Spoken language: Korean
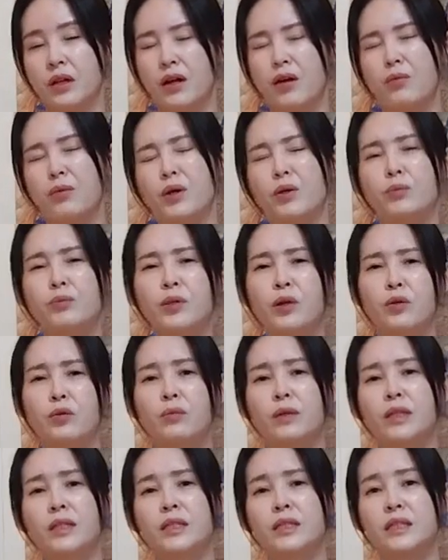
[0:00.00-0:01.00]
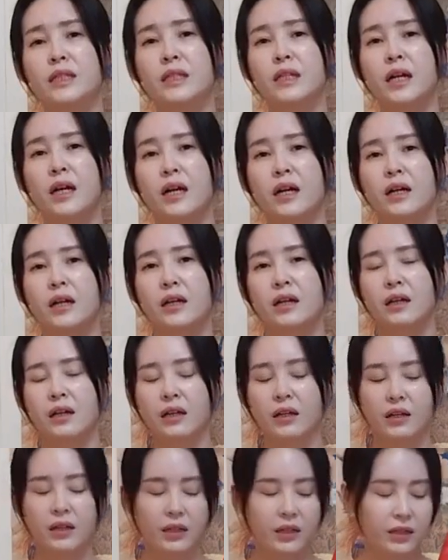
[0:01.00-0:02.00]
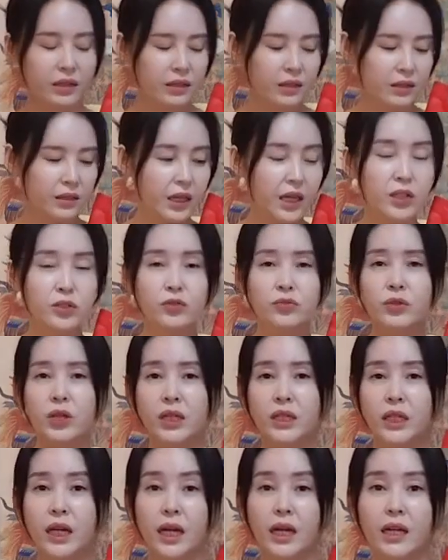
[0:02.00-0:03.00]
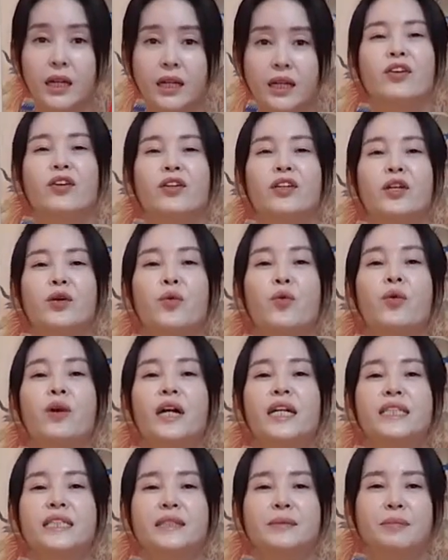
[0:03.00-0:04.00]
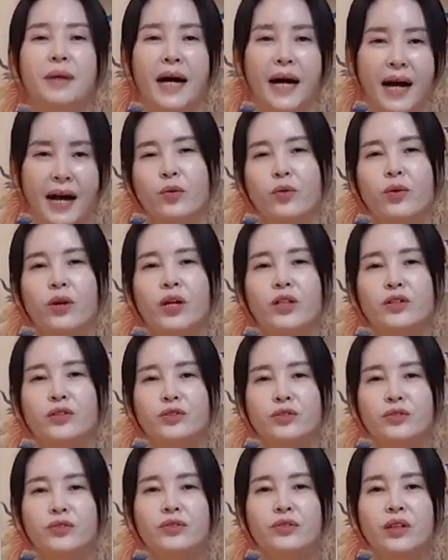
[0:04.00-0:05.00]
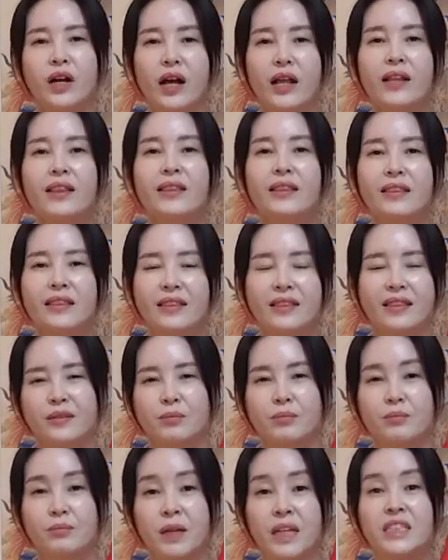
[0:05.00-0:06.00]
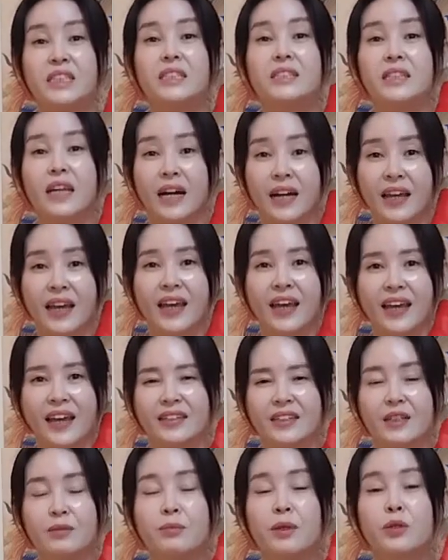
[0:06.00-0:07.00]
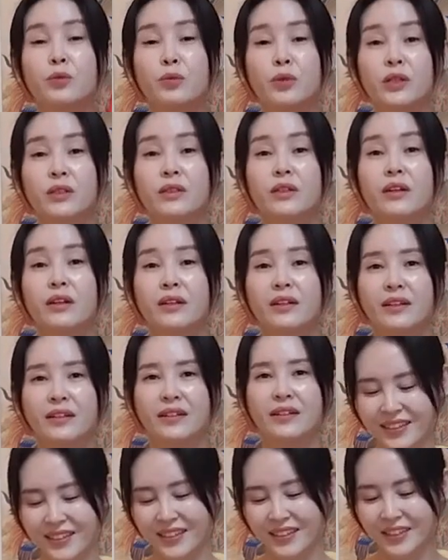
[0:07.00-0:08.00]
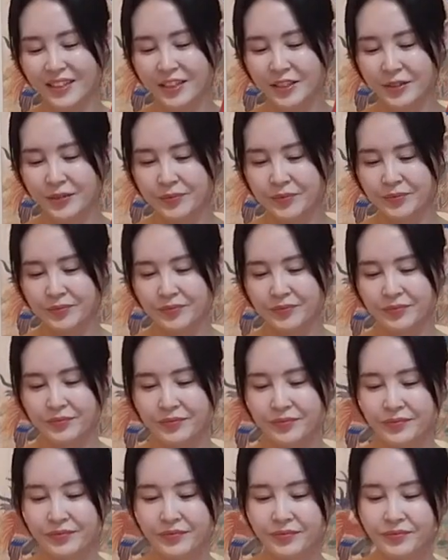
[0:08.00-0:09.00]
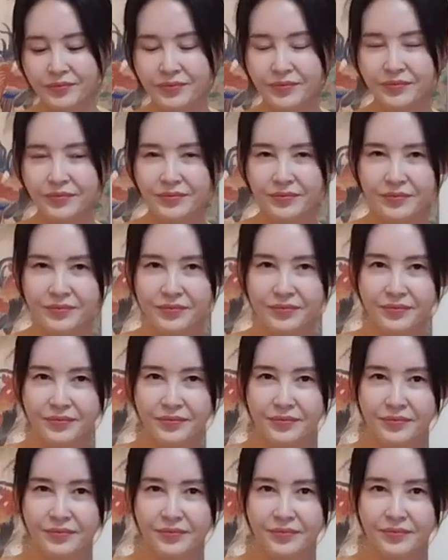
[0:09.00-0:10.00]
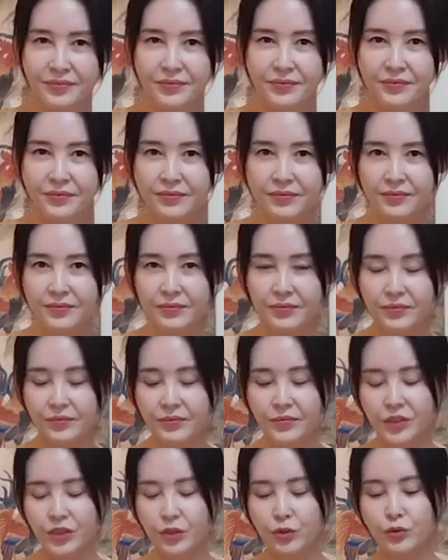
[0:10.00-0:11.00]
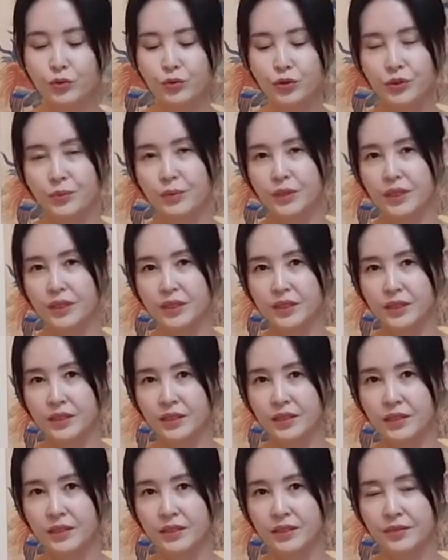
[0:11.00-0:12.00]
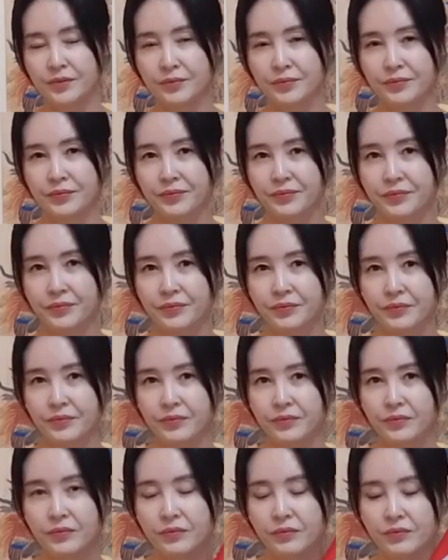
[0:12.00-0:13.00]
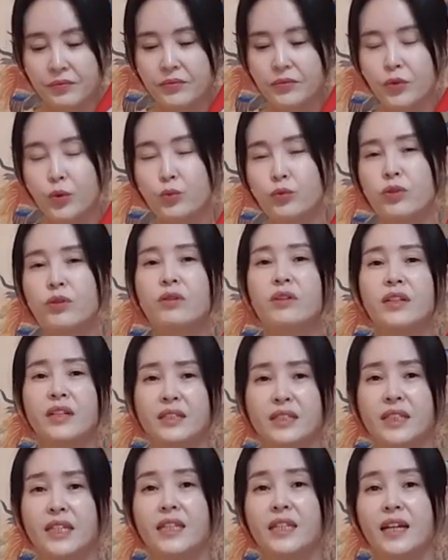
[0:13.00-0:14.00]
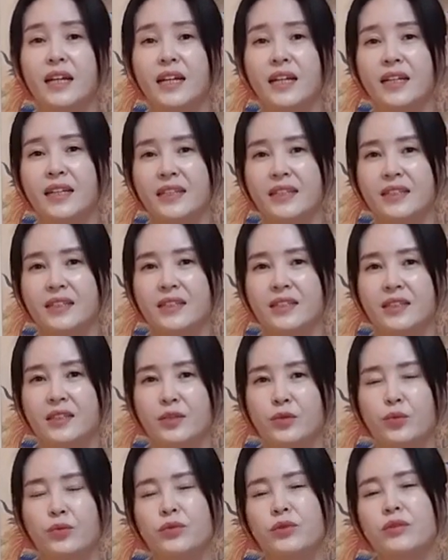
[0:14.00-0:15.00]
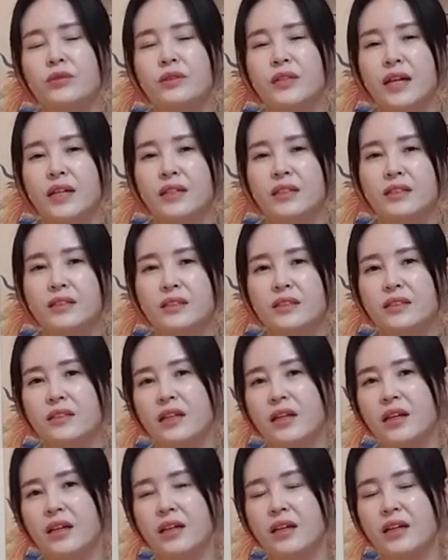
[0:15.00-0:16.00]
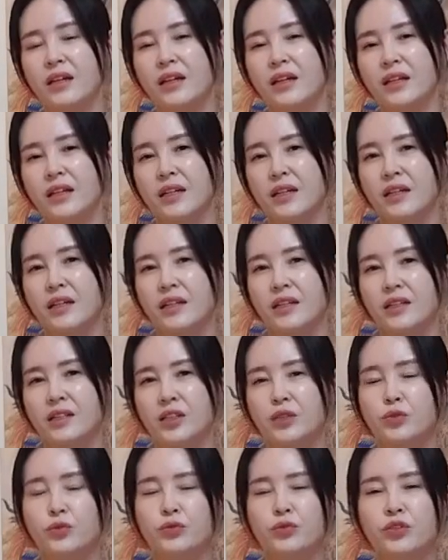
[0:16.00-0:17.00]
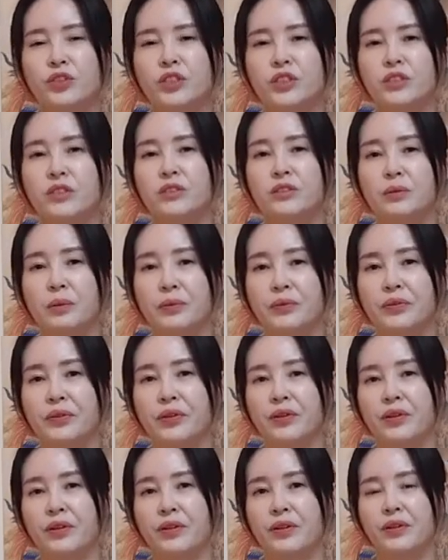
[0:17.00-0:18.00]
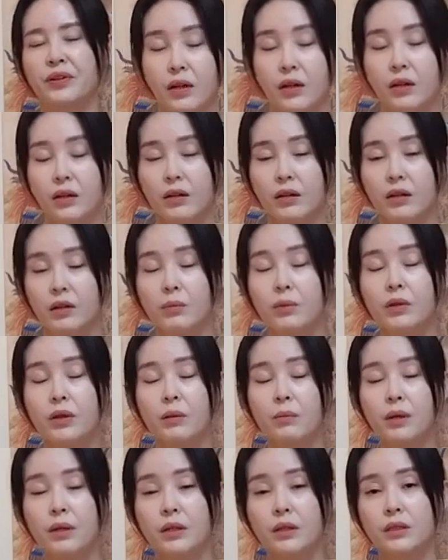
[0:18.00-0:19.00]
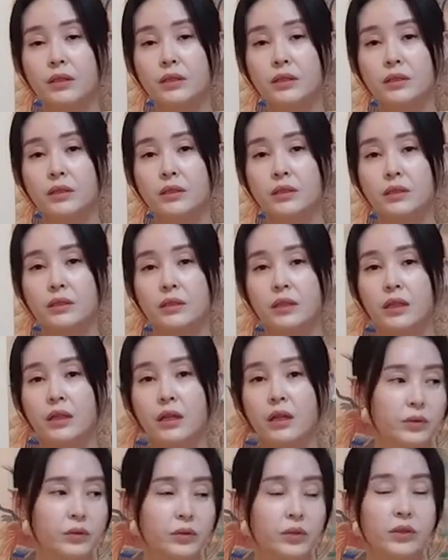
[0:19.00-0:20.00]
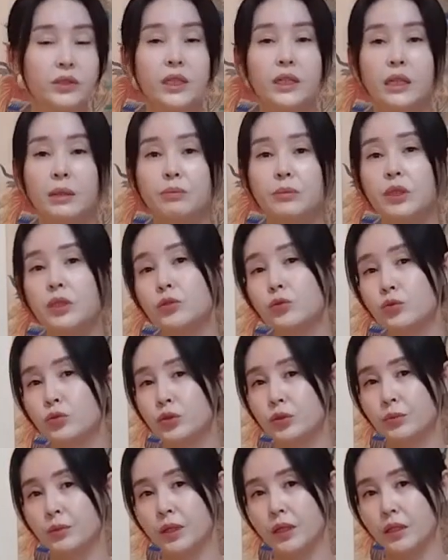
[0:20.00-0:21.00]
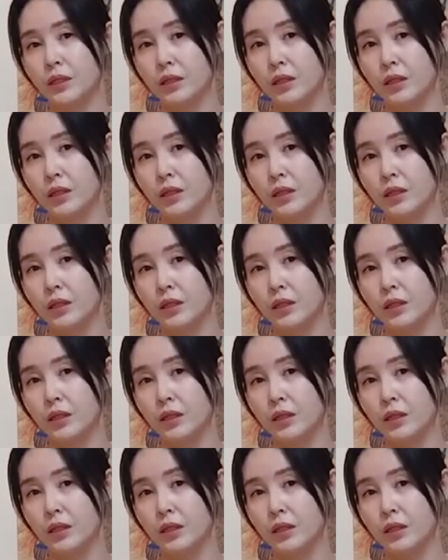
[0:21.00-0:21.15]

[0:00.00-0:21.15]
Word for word: 아 외롭다고 만나잖아. 네. 한순간이야. 거기에 혹하지 마. 혹하는 순간 배신당해. 금방 돌아서 이번에는 이성을 되게 조심을 해야 되겠네요. 이성 조심해야지. 그럼 동성은 괜찮아요? 음, 동성은 괜찮아. 아... 동성은 나를 그렇게 뒤통수 칠 일은 없어. 음. 이번 하반기는 여자 남자를 조심해.